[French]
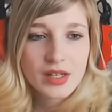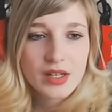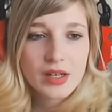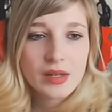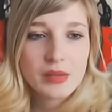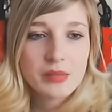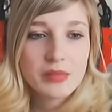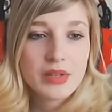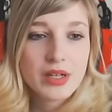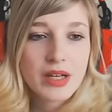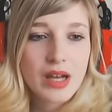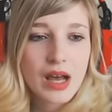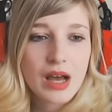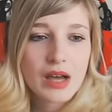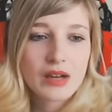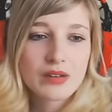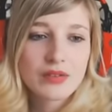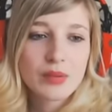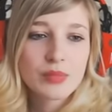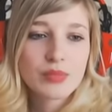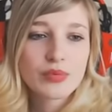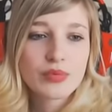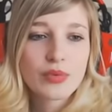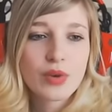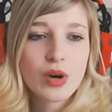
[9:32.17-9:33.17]
Mais là elle va
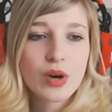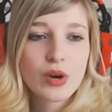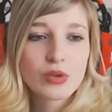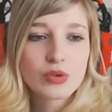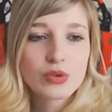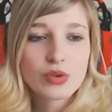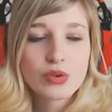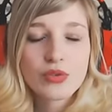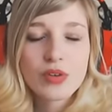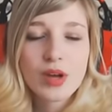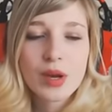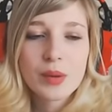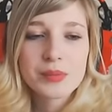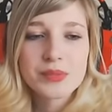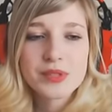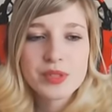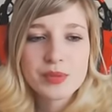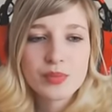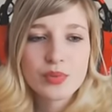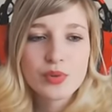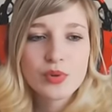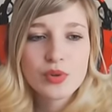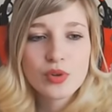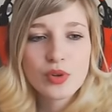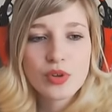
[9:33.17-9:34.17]
pouvoir retrouver un petit
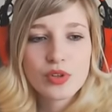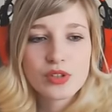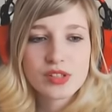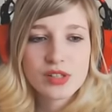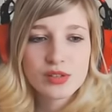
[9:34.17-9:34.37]
peu sa